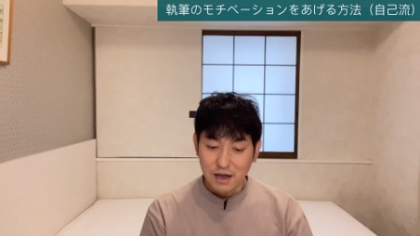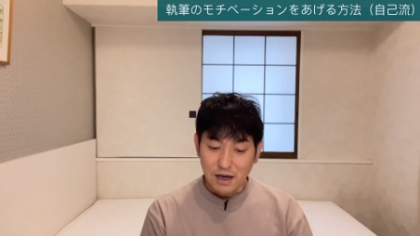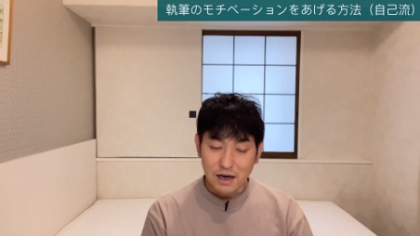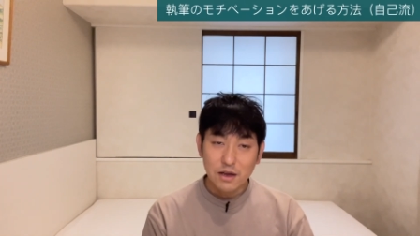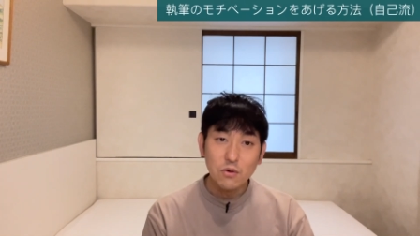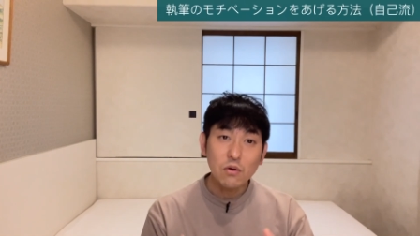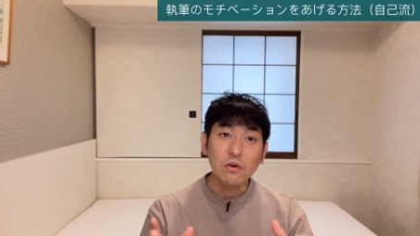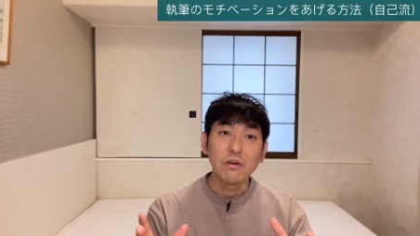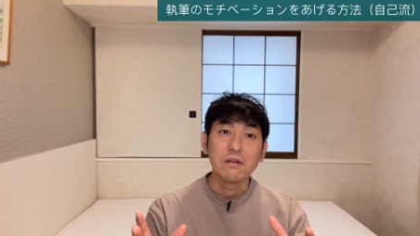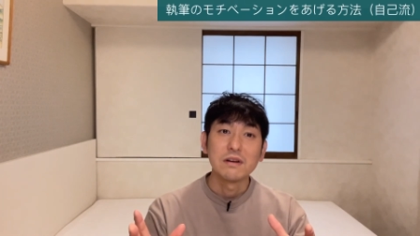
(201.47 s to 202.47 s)
あれ
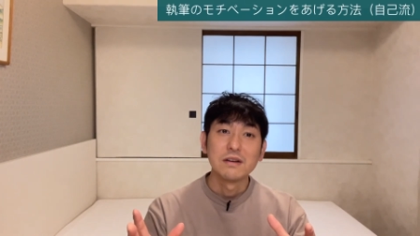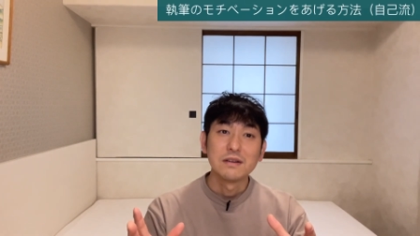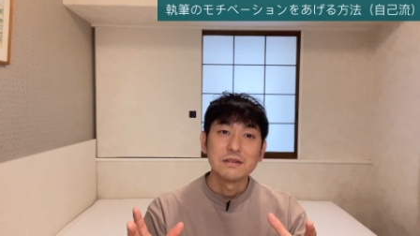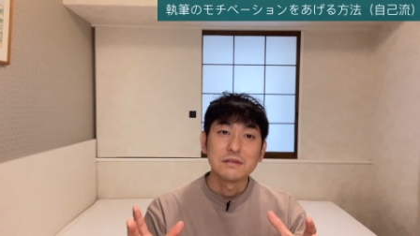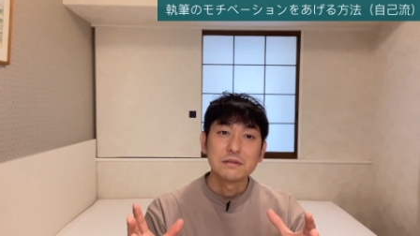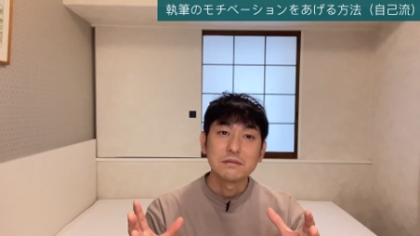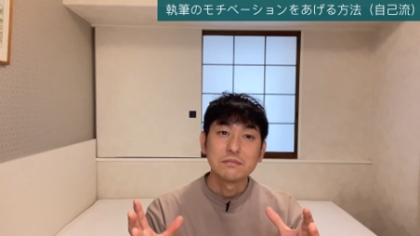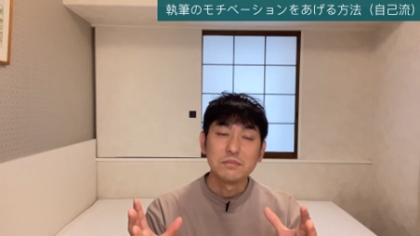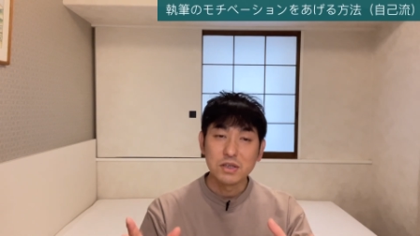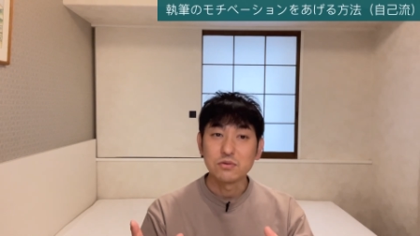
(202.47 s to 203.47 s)
を
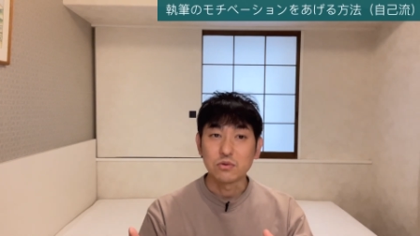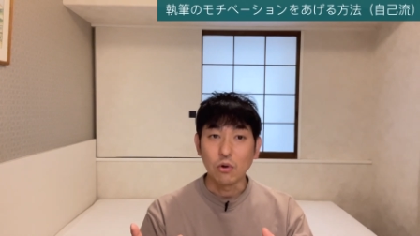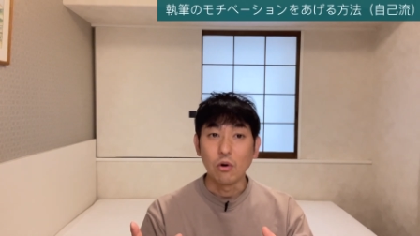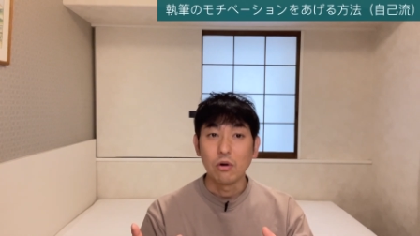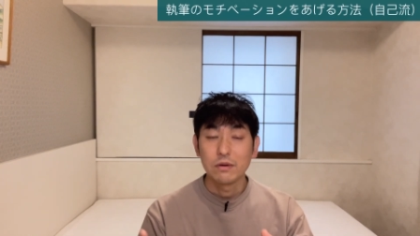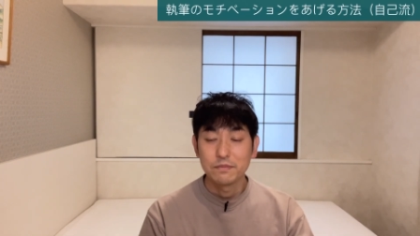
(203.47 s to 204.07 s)
見ると